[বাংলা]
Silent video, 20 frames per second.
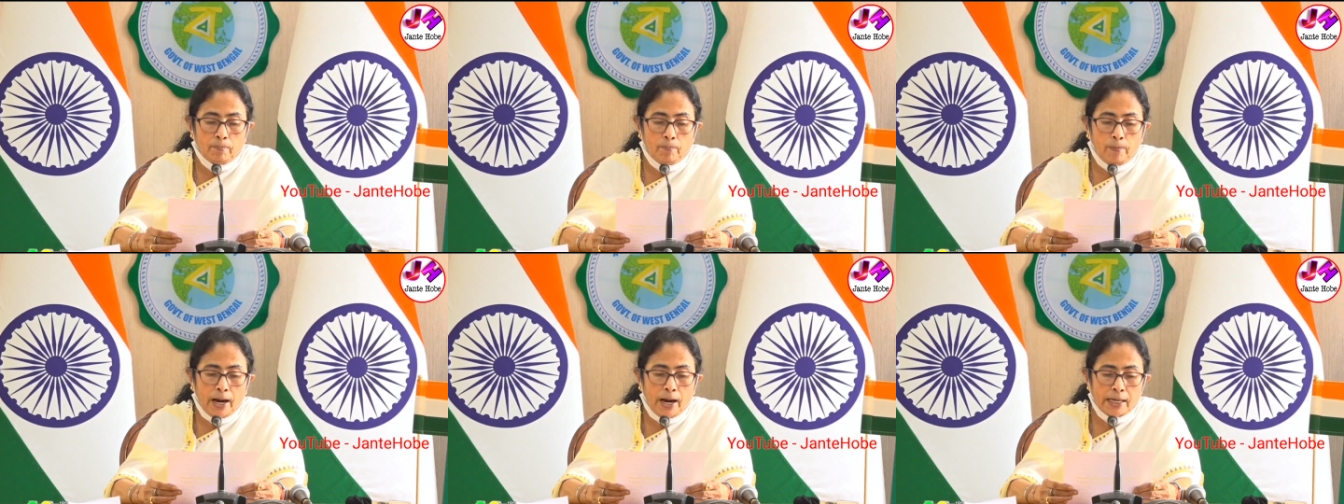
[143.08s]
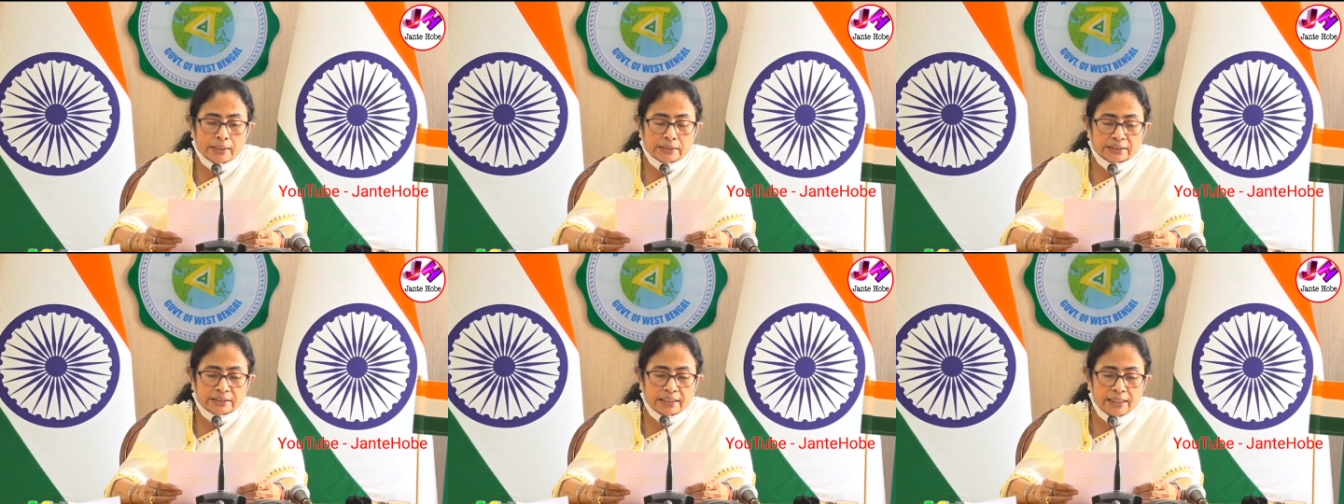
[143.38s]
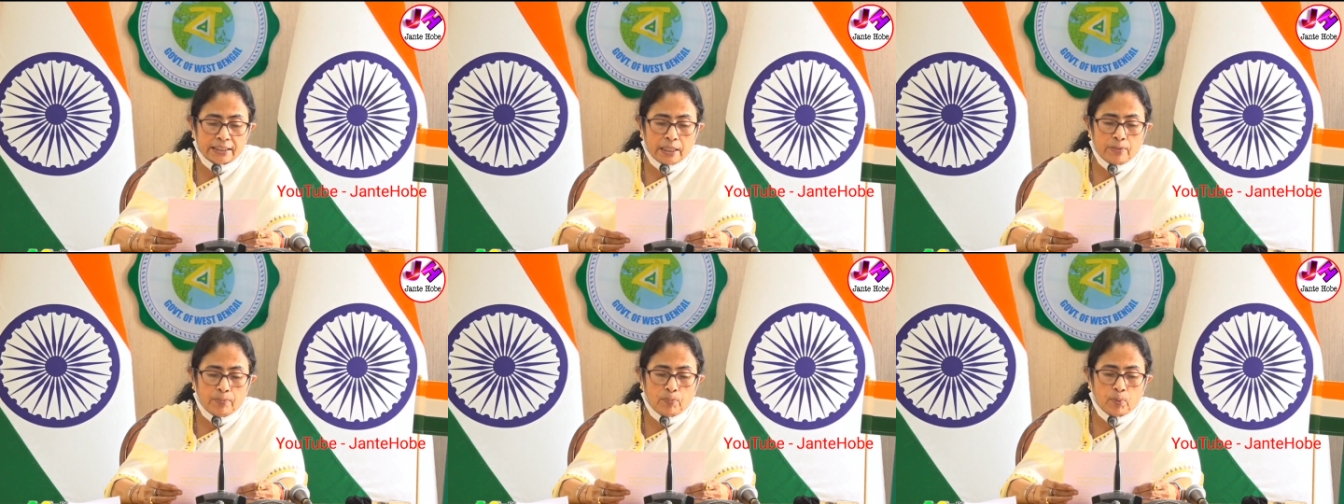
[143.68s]
পাঁচ
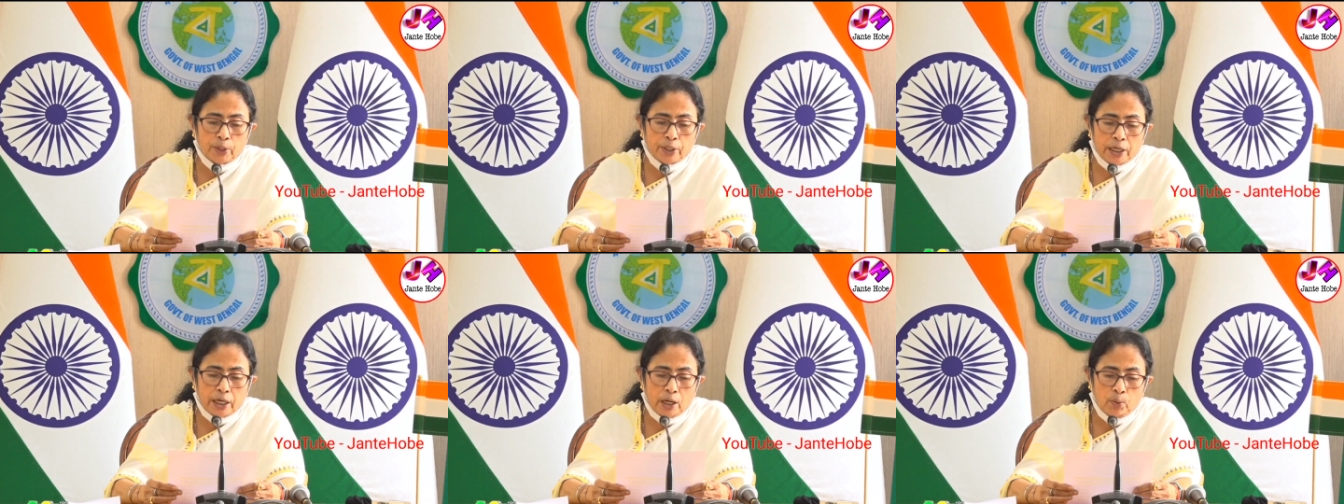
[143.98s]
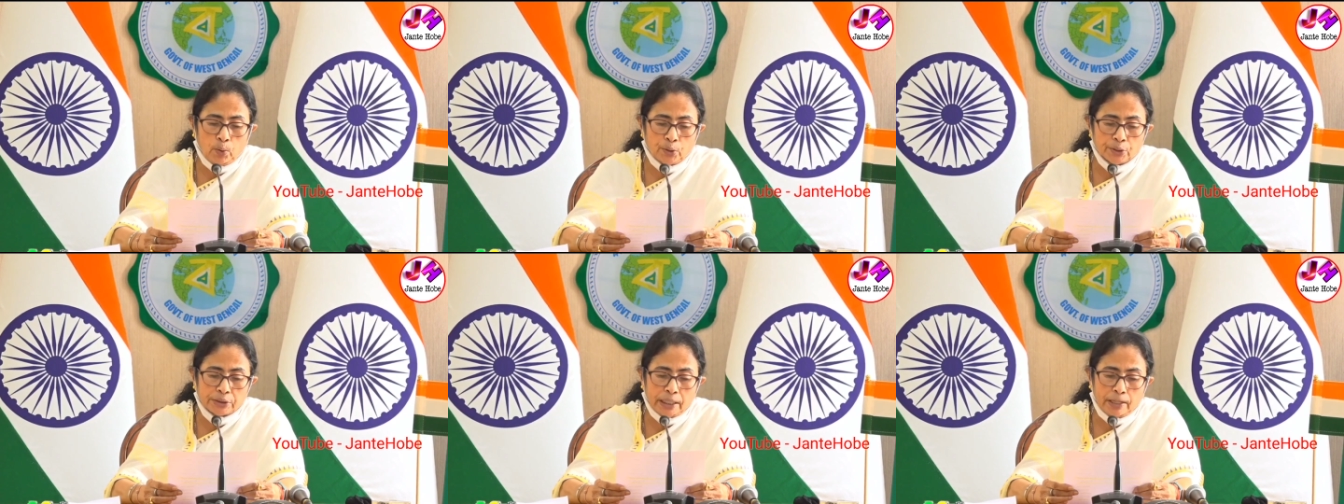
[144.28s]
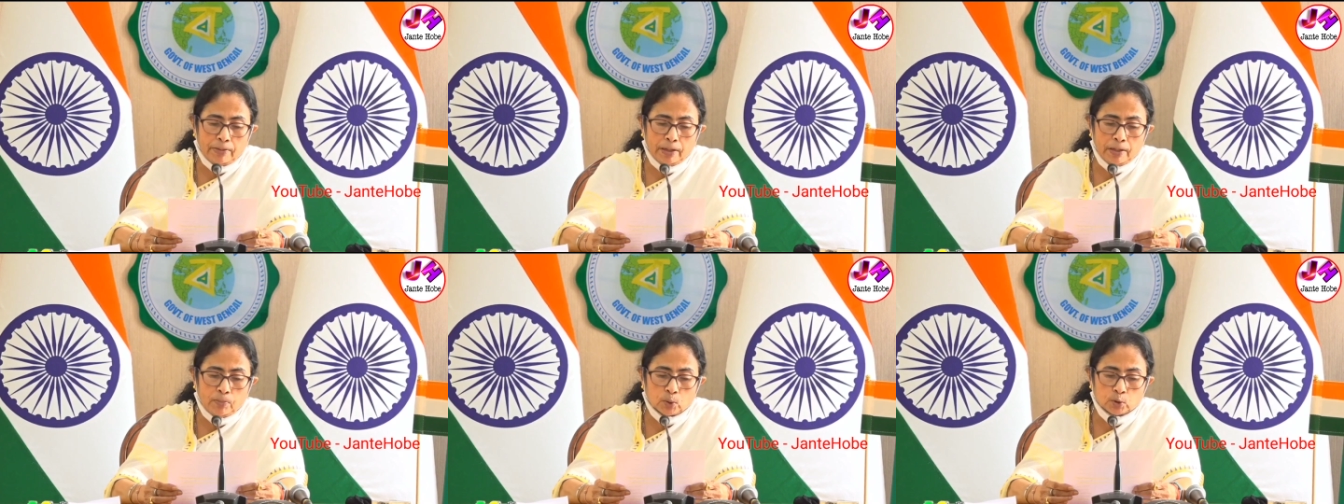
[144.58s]
তারিখে পরীক্ষা হয়ে
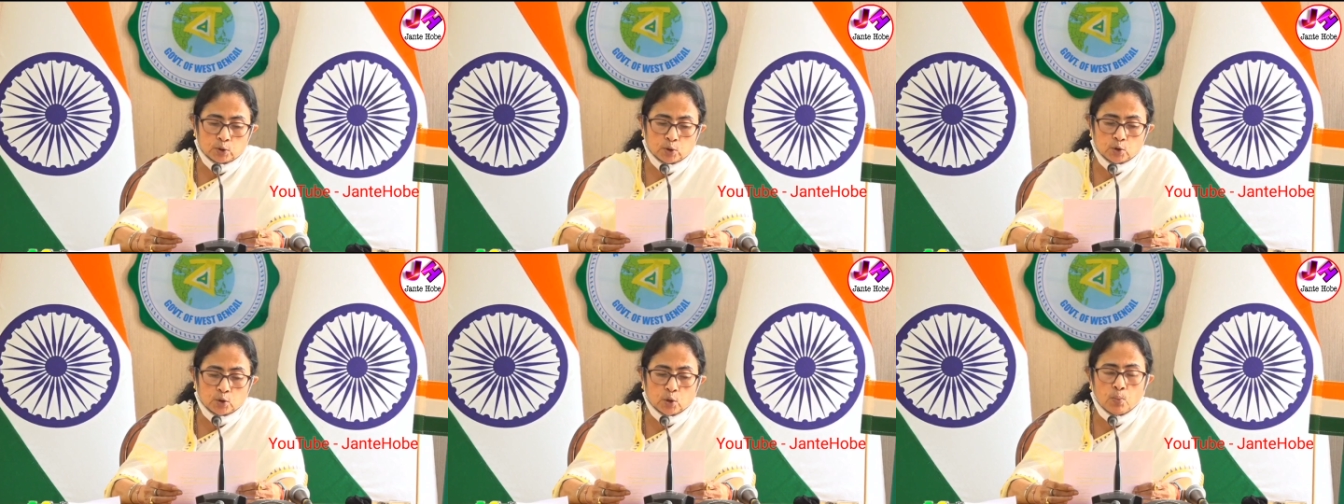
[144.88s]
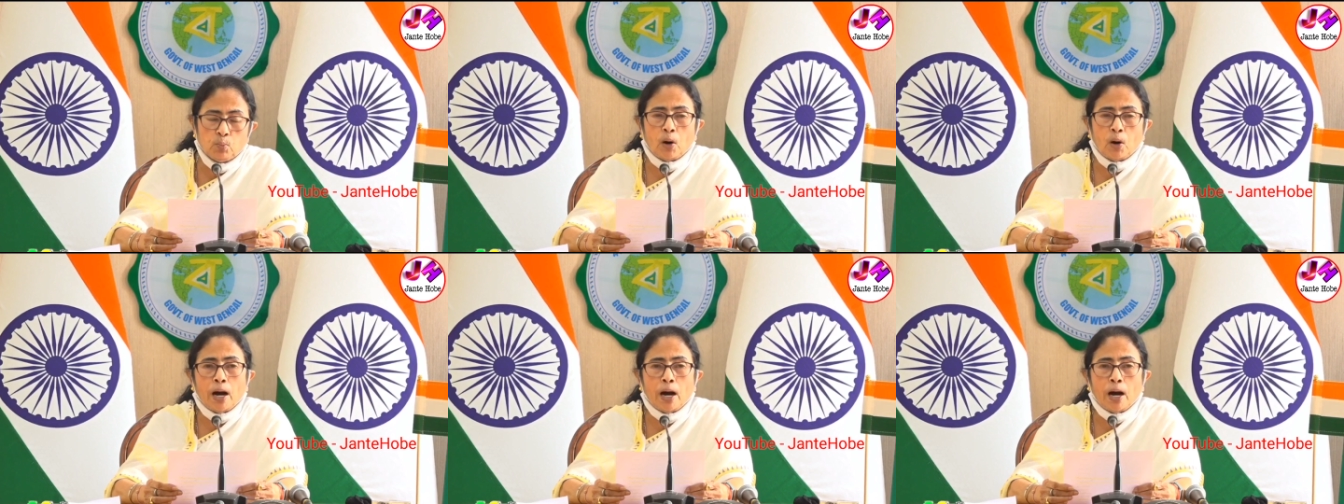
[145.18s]
যাওয়ার পর্যন্ত